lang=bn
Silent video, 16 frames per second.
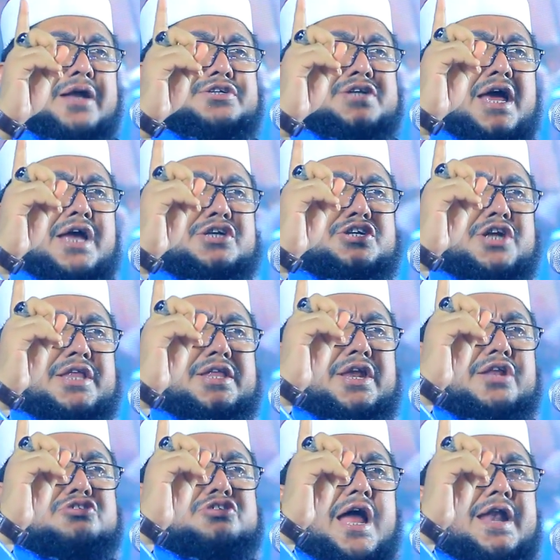বাসায়
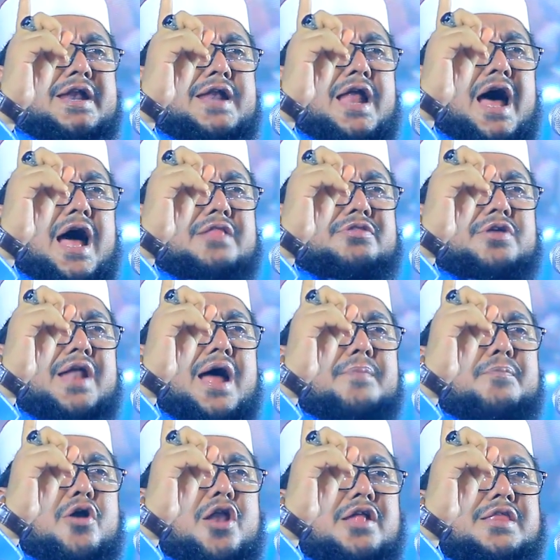সেদিন জান্নাতিরা
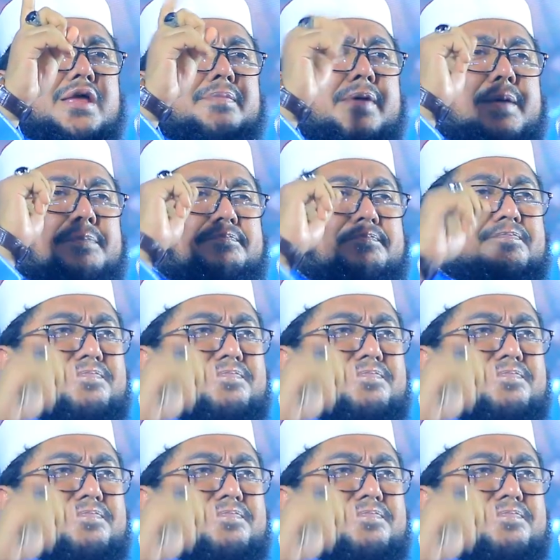বলে দেবেন